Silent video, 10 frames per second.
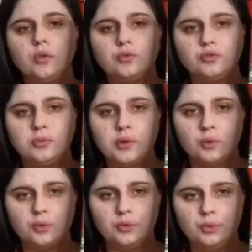
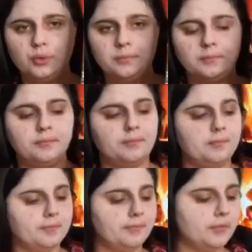numéro 2
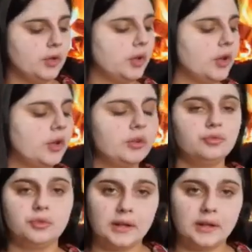du